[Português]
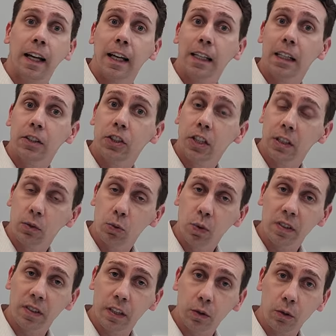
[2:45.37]
Ela tinha
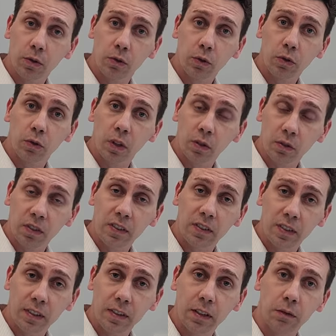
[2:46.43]
duas reconstruções dos
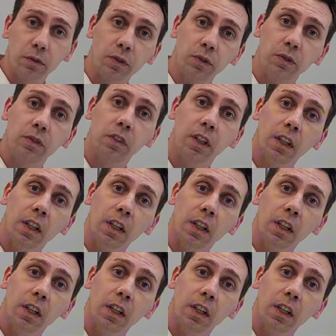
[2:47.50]
incisivos.